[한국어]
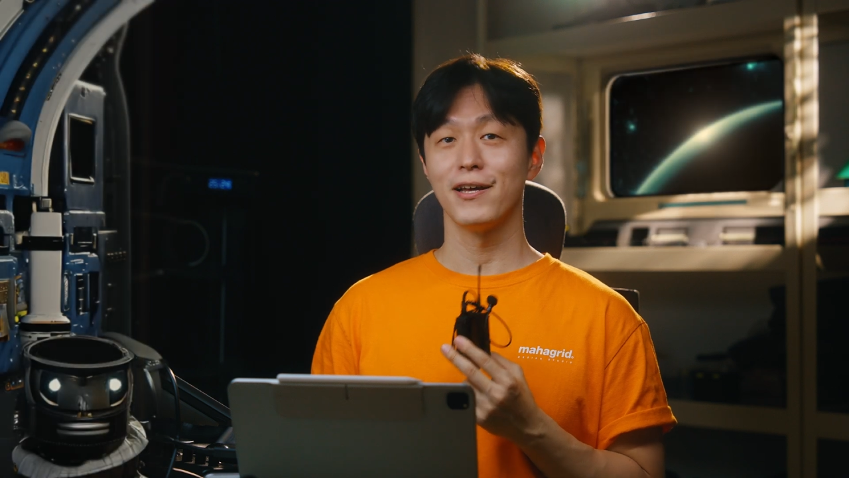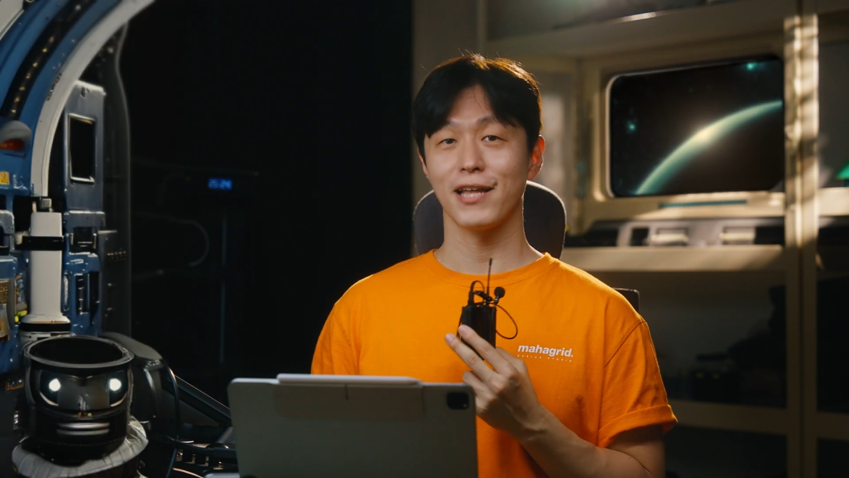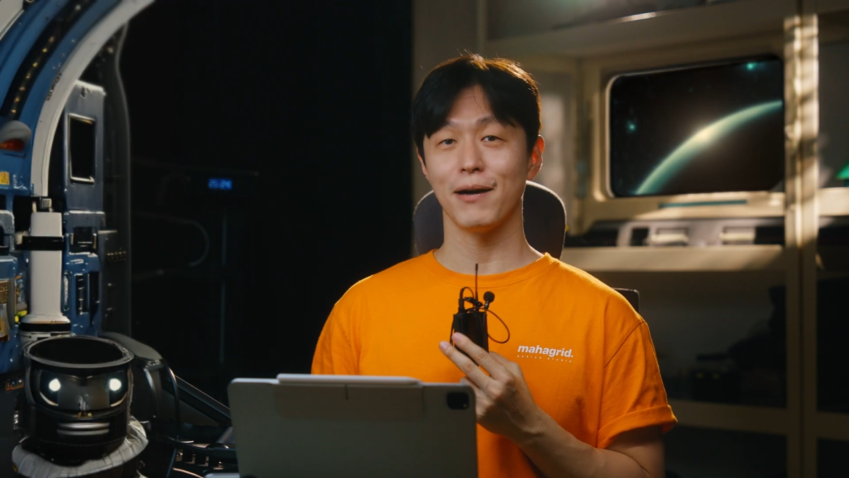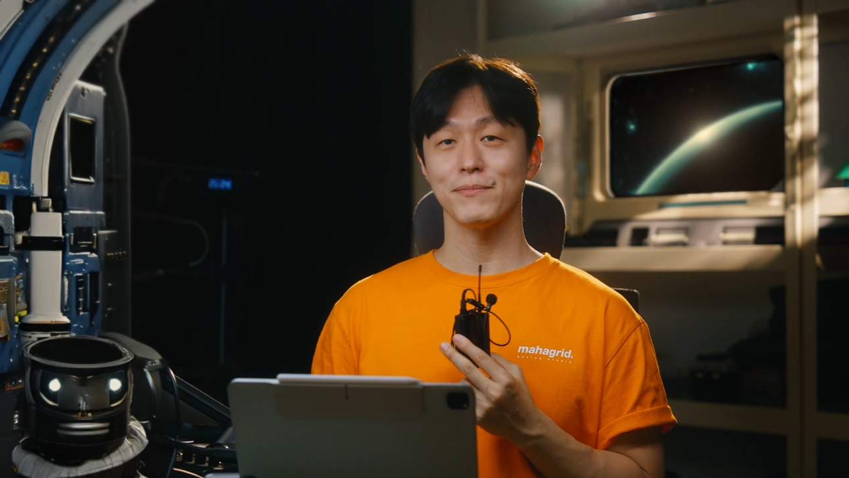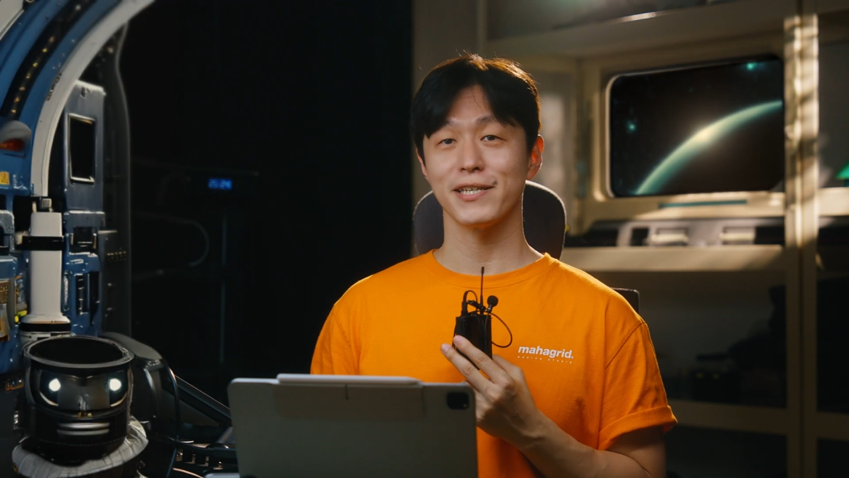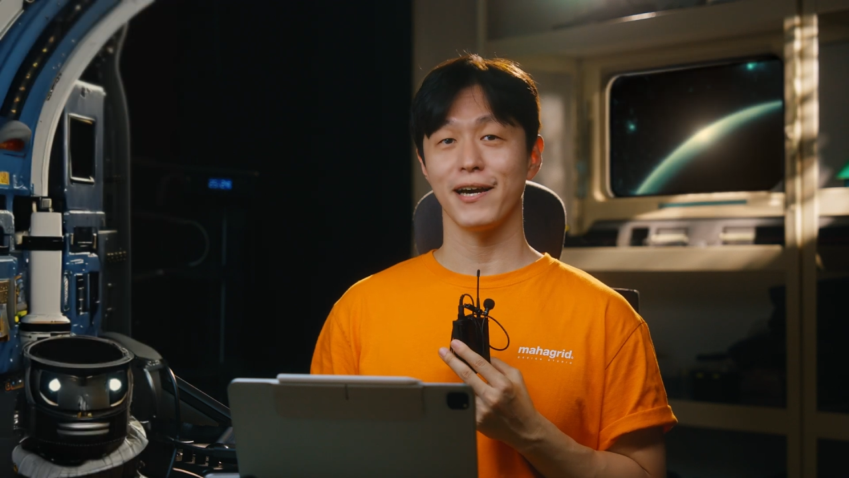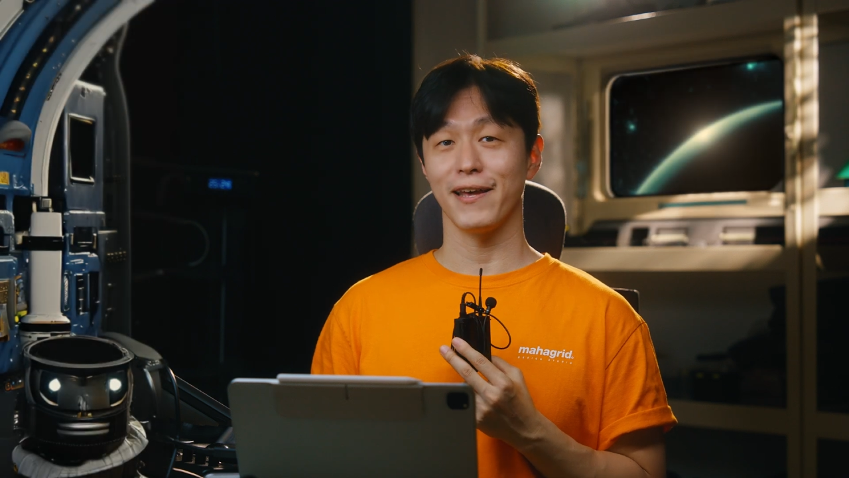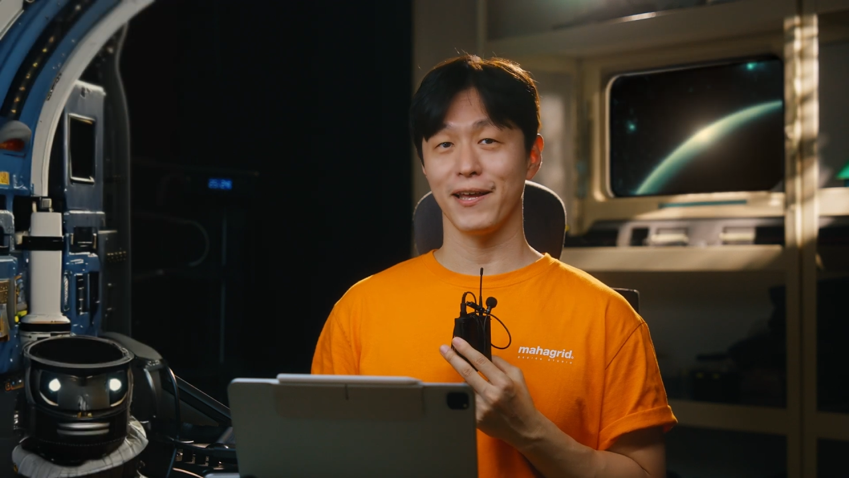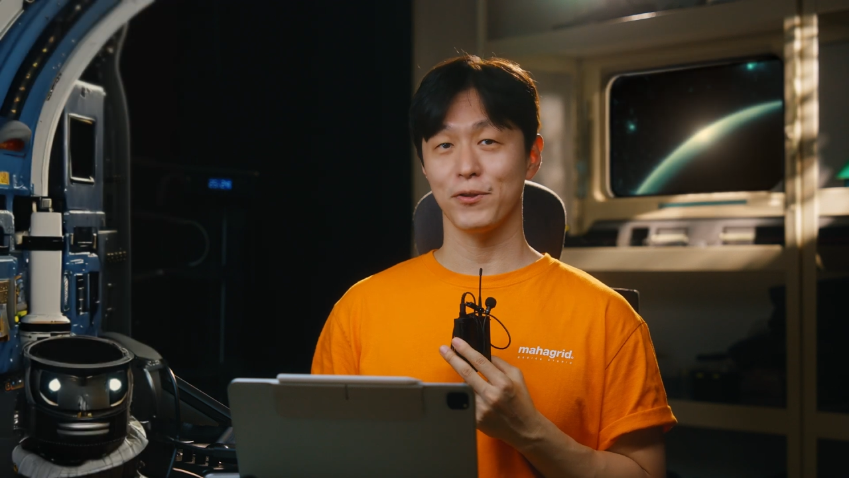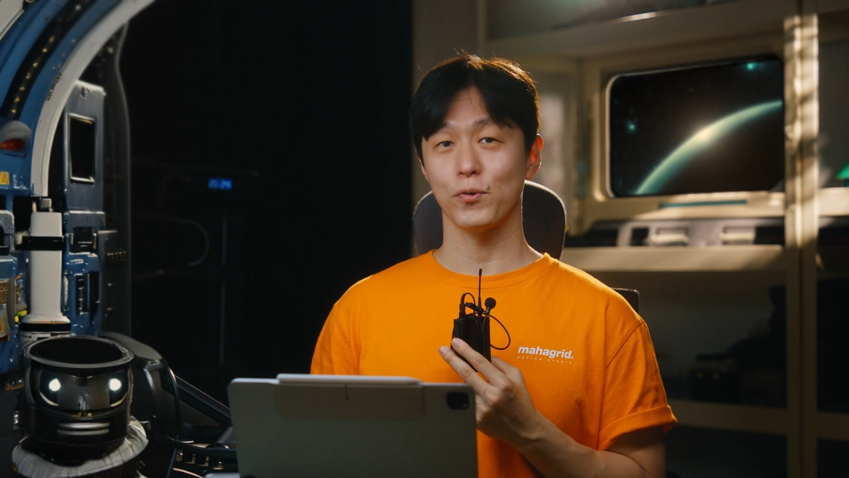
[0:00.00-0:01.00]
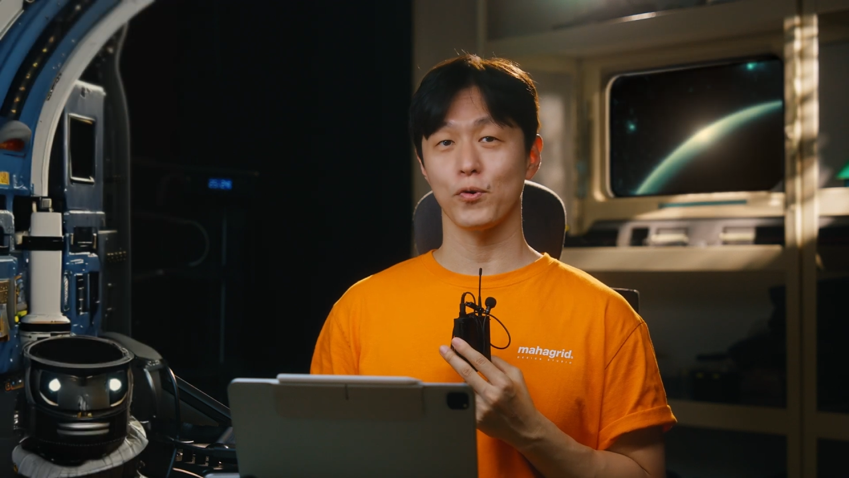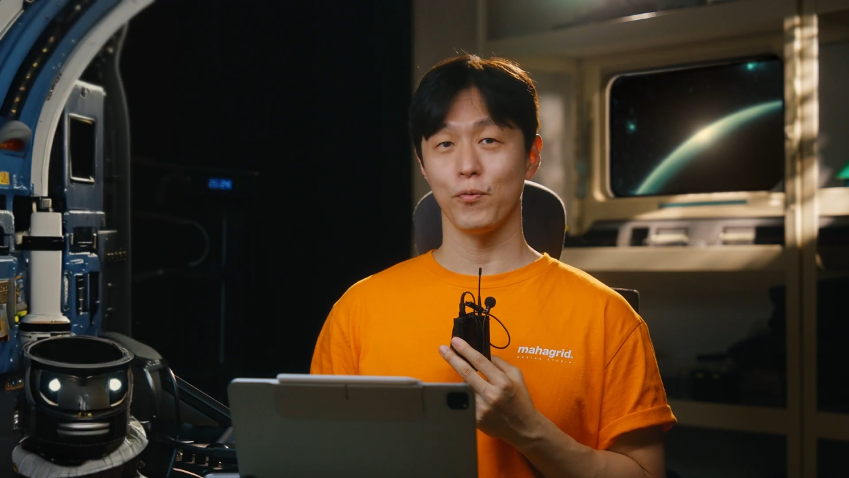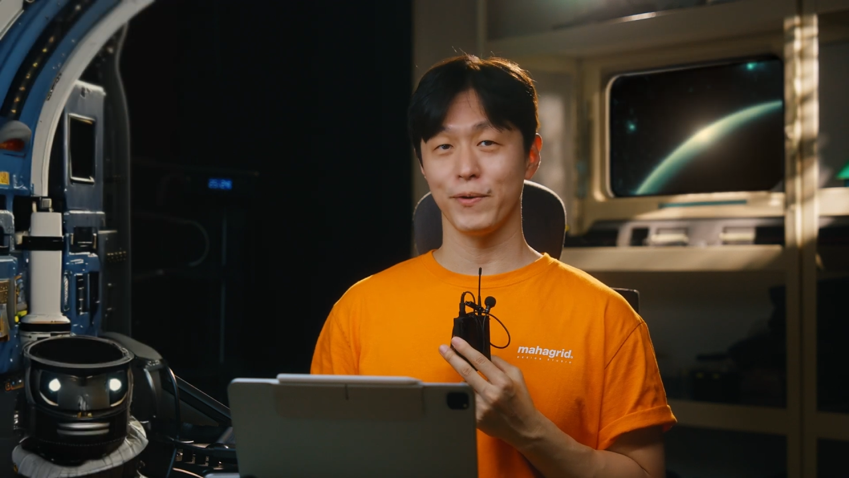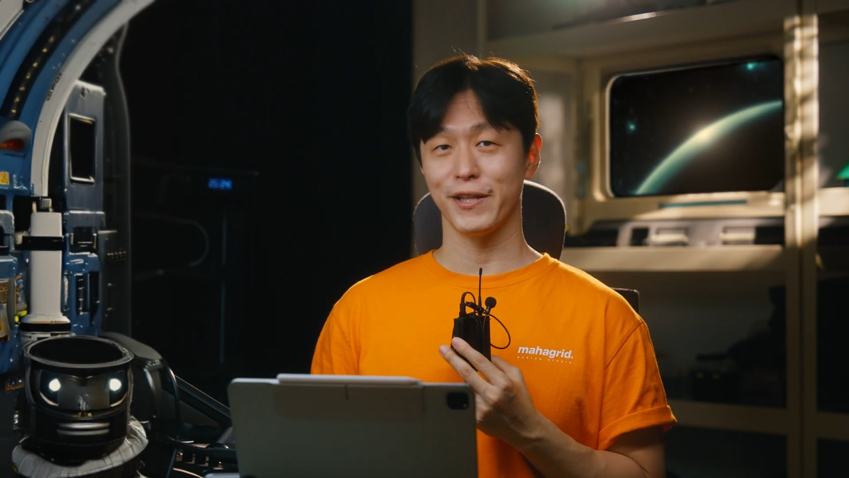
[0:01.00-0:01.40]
다음 시간에 또 도움이